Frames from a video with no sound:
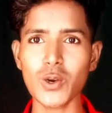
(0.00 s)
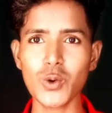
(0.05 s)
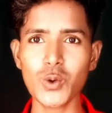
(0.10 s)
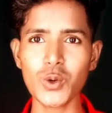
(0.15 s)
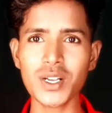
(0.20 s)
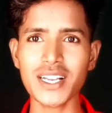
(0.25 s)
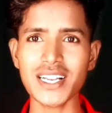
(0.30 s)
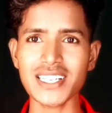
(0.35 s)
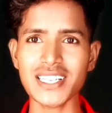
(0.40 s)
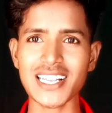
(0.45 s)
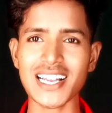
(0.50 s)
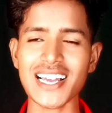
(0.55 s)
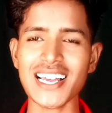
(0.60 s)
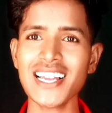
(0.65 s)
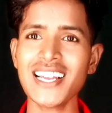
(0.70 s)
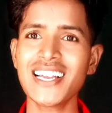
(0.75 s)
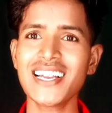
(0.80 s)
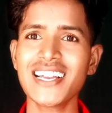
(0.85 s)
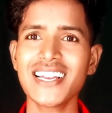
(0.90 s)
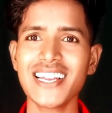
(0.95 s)
का लुक कैसा
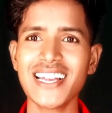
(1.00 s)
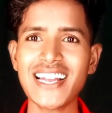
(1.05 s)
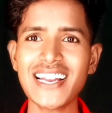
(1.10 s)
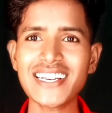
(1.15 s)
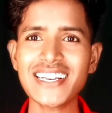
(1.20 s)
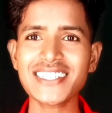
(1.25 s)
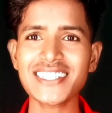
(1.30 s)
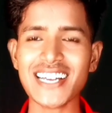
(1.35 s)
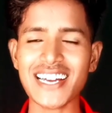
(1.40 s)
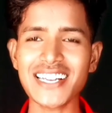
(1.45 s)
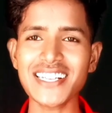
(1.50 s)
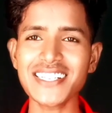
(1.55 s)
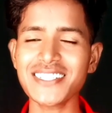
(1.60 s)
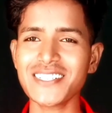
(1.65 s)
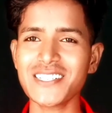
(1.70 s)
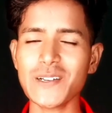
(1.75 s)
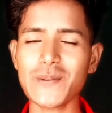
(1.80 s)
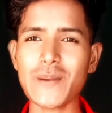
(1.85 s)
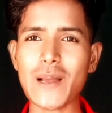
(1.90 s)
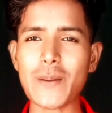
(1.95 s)
है एंड सारी
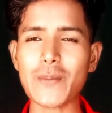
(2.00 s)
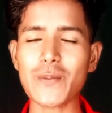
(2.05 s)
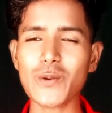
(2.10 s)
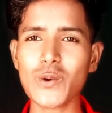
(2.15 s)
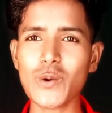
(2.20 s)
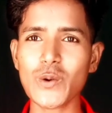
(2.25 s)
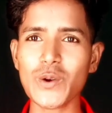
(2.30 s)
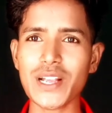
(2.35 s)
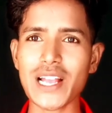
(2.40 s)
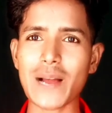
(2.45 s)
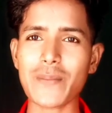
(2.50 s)
चीज़ें मैं आप लोगों को